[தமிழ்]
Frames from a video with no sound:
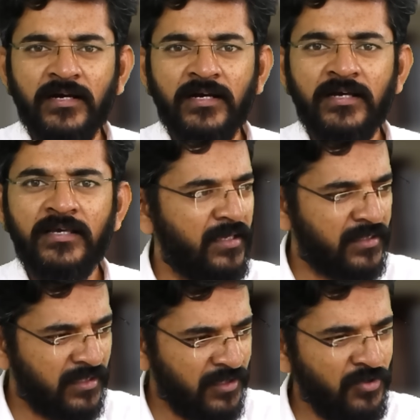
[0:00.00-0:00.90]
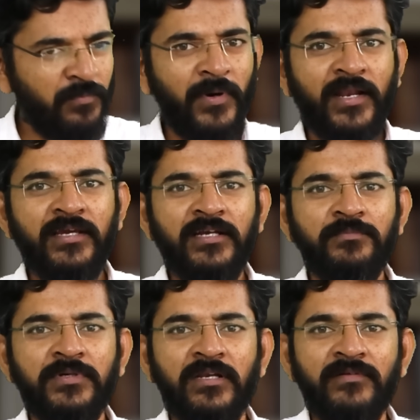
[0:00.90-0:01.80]
தான் எத்தனையோ
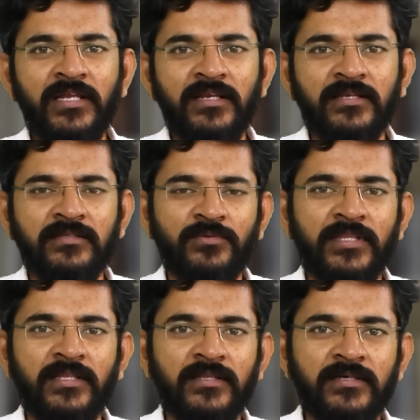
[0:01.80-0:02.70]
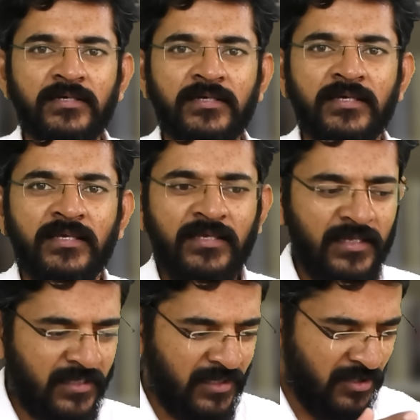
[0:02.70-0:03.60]
படையெடுப்புகள் வெளியிலிருந்து வந்தது
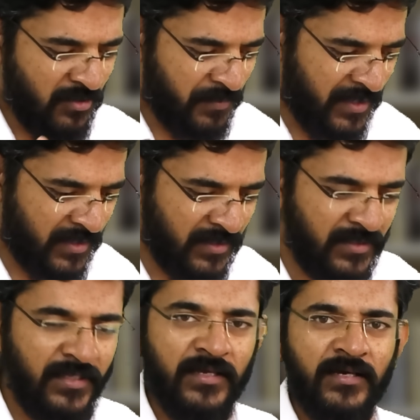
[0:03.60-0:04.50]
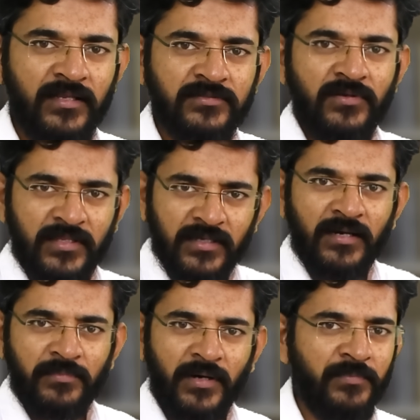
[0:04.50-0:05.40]
எத்தனையோ பேர் இந்திய அந்த
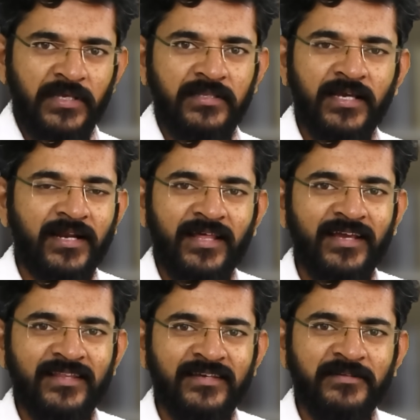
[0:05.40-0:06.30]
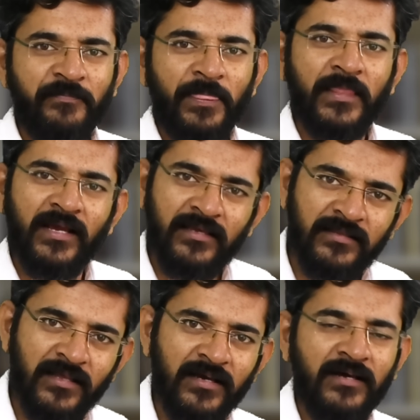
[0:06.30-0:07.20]
அப்போ இந்தியா கிடையாது
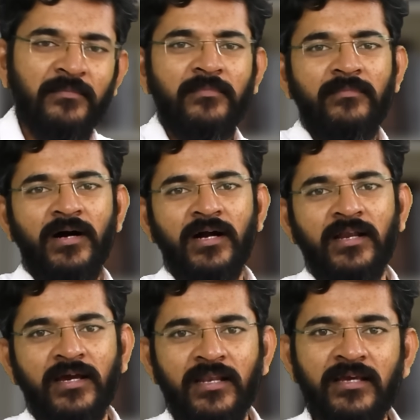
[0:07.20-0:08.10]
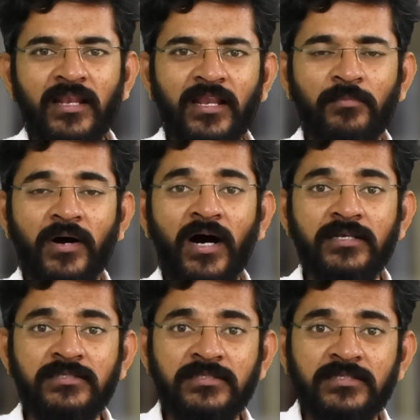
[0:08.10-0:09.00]
இந்த மாகாணங்களை எல்லாம்
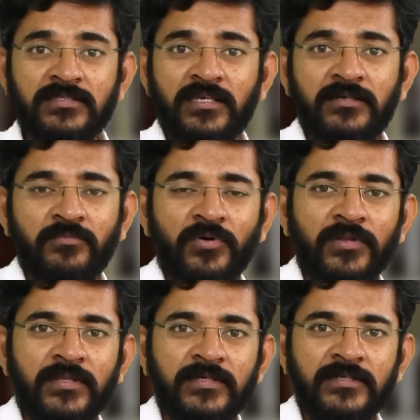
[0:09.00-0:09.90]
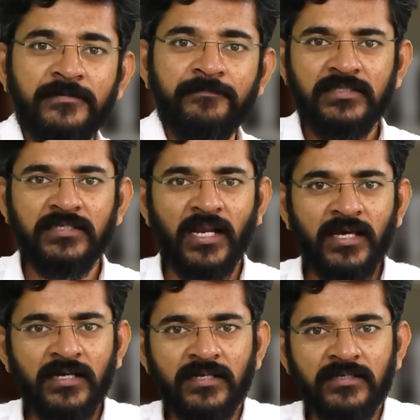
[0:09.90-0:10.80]
ஆட்சி செய்யும் பொழுது
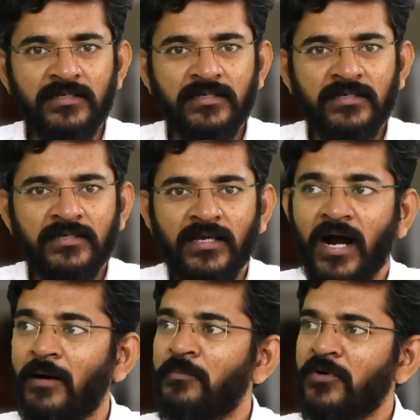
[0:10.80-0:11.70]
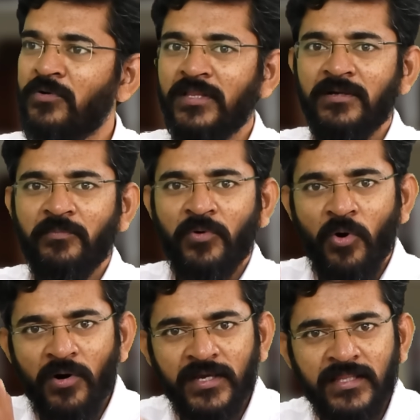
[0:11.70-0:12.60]
ஜனங்கள் அப்போ கூட இந்த
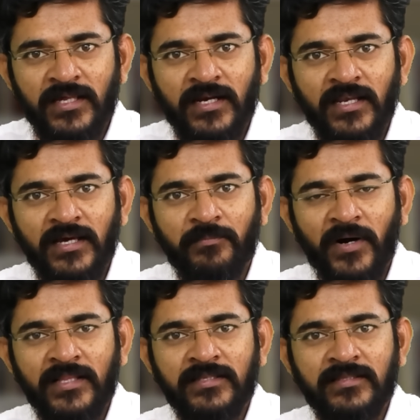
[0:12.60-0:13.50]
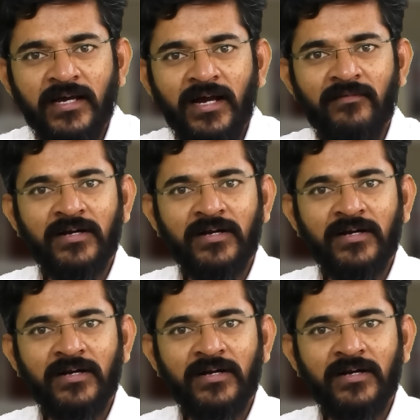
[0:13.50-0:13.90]
புரோகிதர்களை பார்த்து தான்